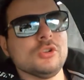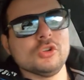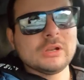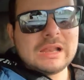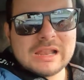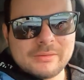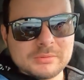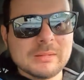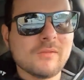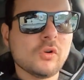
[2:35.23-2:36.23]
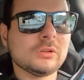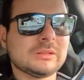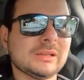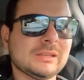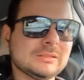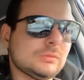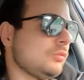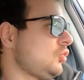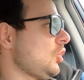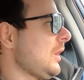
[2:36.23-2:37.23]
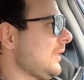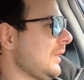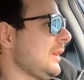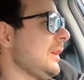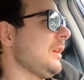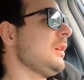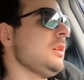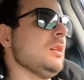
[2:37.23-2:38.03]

non è la prima volta che succede che